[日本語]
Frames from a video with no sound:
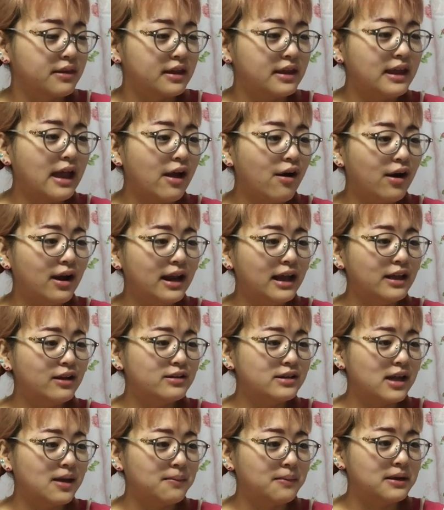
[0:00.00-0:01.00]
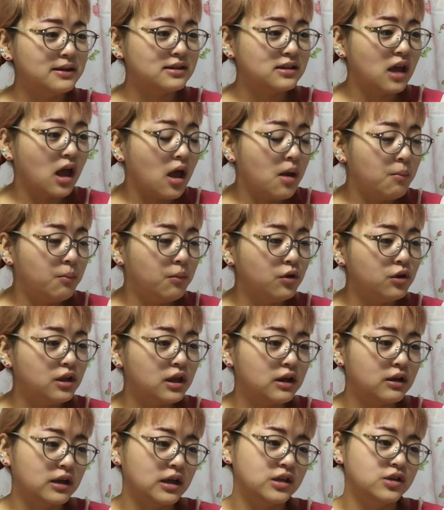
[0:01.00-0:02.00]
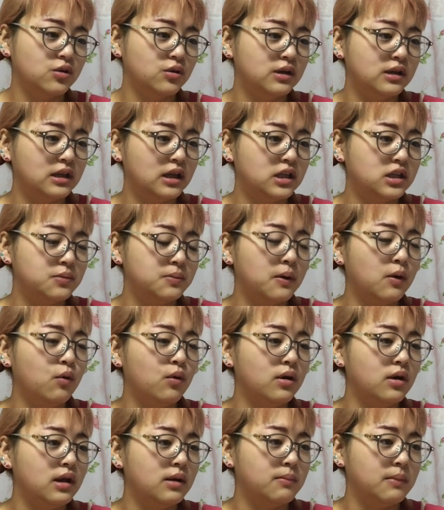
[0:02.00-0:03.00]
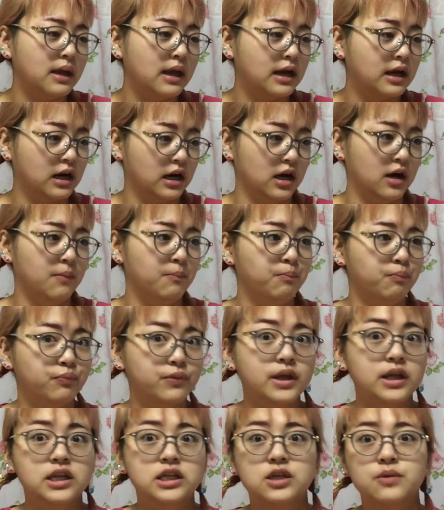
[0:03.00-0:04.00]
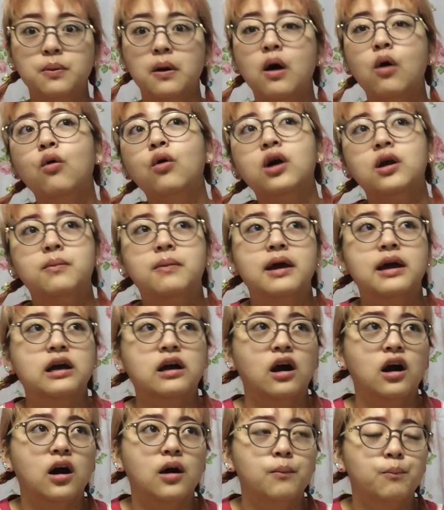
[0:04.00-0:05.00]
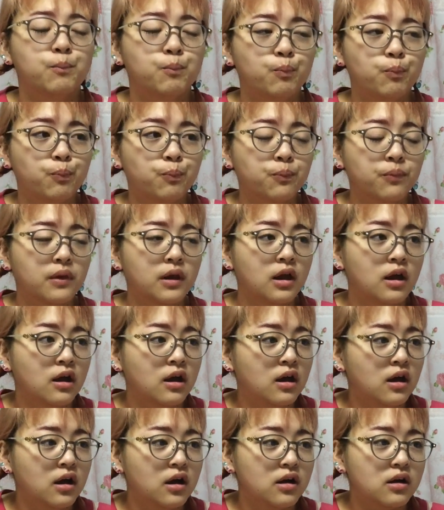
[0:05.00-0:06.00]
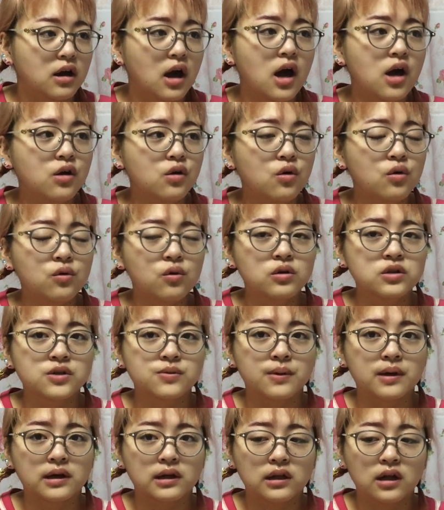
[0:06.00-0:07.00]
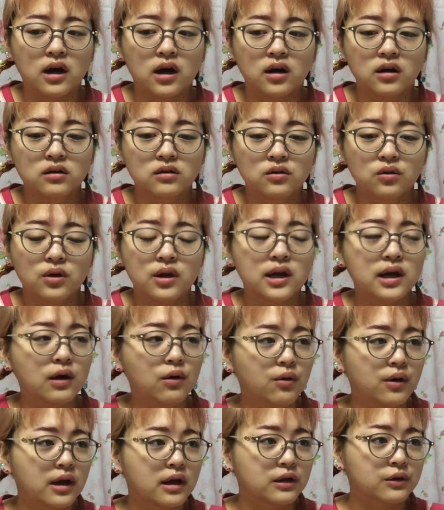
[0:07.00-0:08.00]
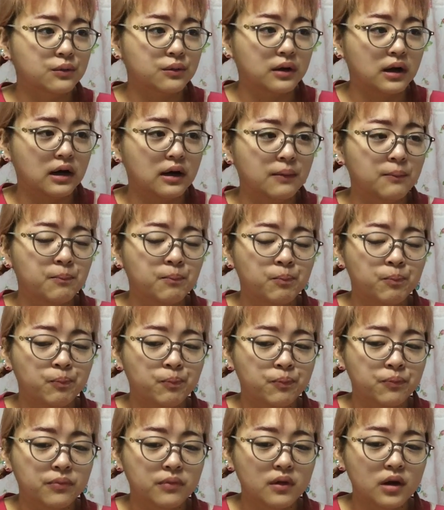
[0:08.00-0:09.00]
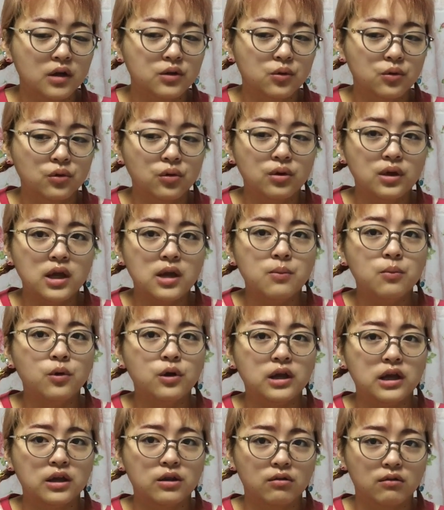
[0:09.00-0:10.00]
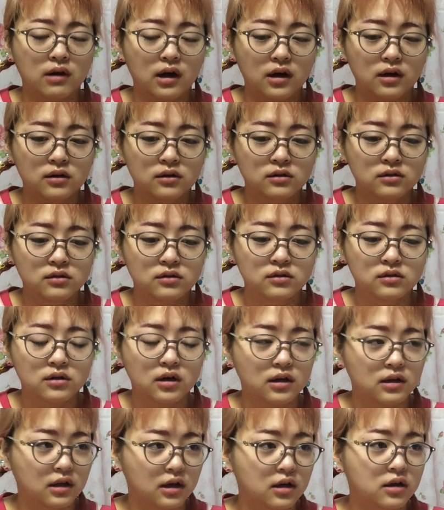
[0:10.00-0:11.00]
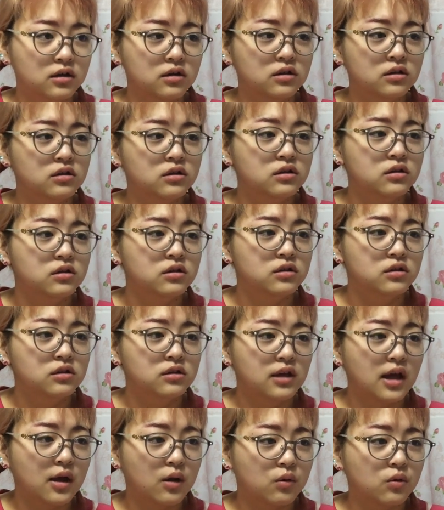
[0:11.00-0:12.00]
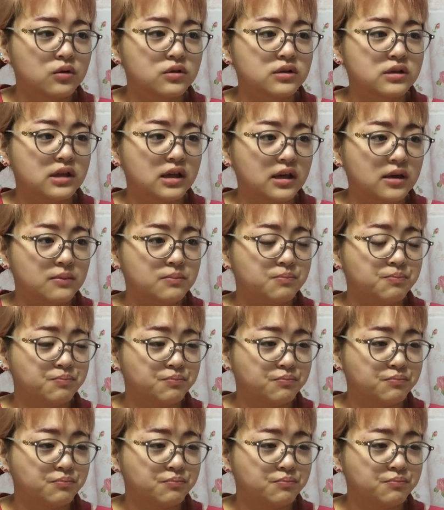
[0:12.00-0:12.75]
来たよ、ありがとうございます。持ってる化粧品で一番多いメーカー。一番多いメーカー。韓国コスメかなホリカホリカとか、あとトニーモリーとか、かな結構好き。